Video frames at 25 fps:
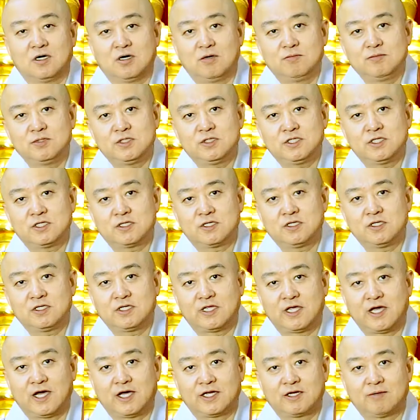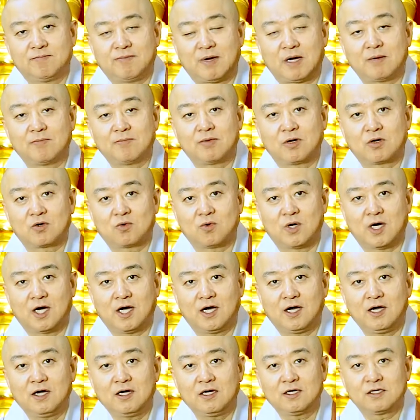음식을 대하는
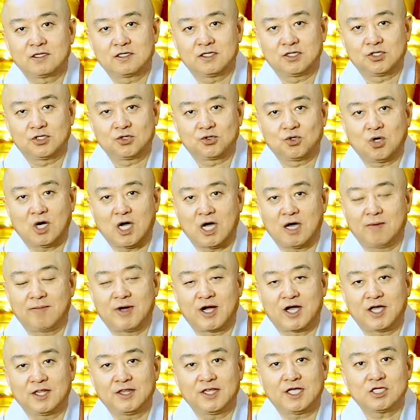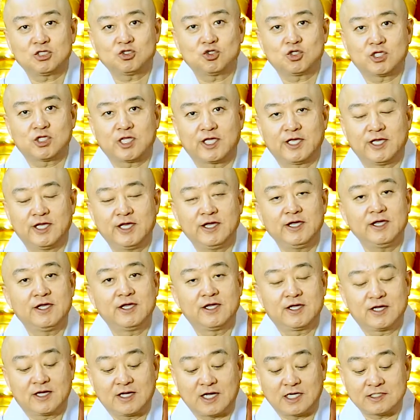방법과 그리고 아마간다수다의
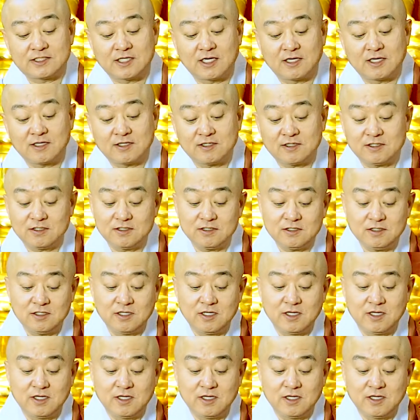가장 큰